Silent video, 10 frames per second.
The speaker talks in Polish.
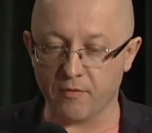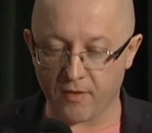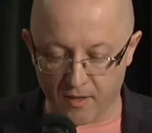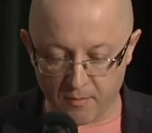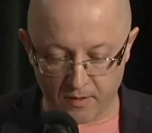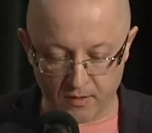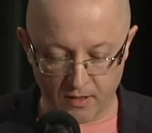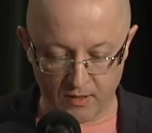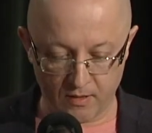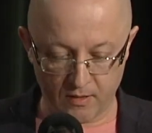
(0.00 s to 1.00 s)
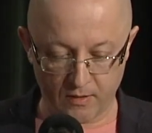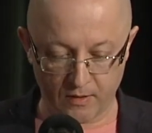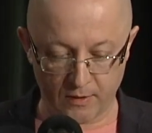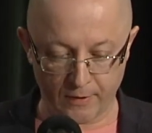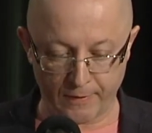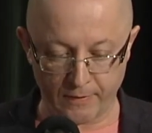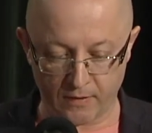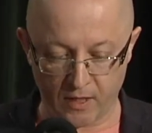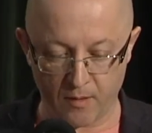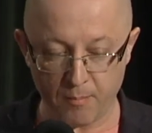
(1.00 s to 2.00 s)
fragment e,
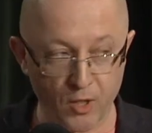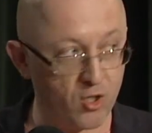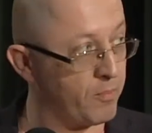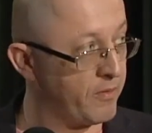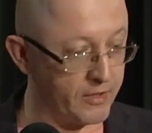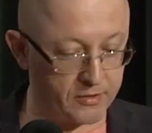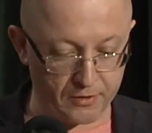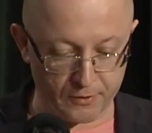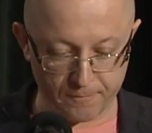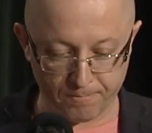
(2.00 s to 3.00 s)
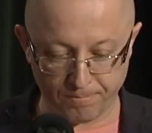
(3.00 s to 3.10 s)
tej mikropowieści.